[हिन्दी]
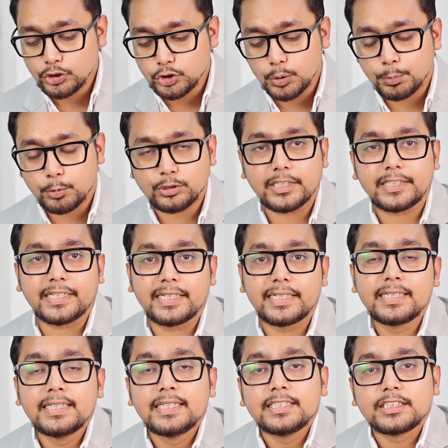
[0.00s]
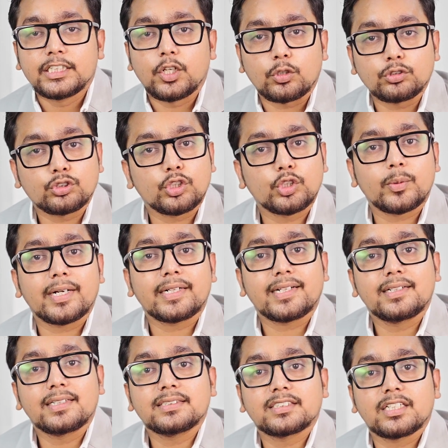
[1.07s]
जो प्रोजेक्ट है ये लॉन्च होने वाला है
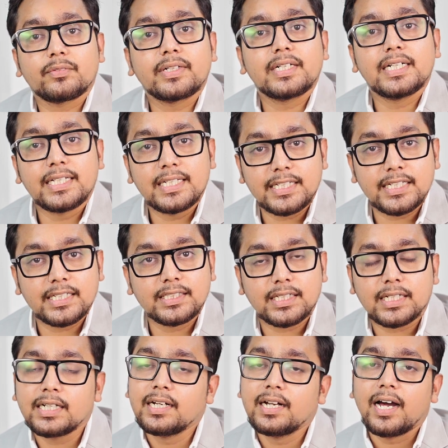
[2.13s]
थर्टी डी के अंदर